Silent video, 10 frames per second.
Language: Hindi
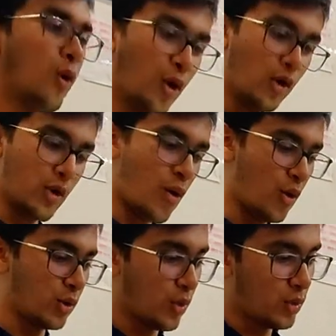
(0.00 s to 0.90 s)
और
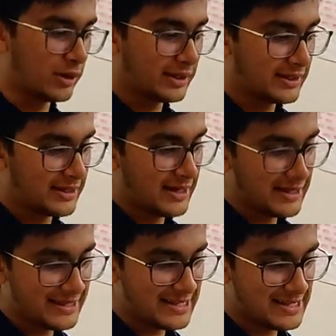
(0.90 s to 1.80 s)
और और ये
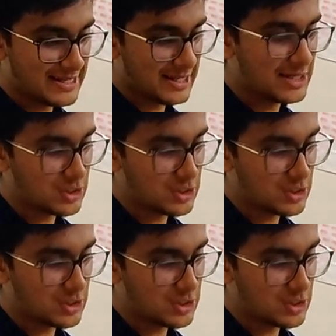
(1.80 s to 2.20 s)
नीचे से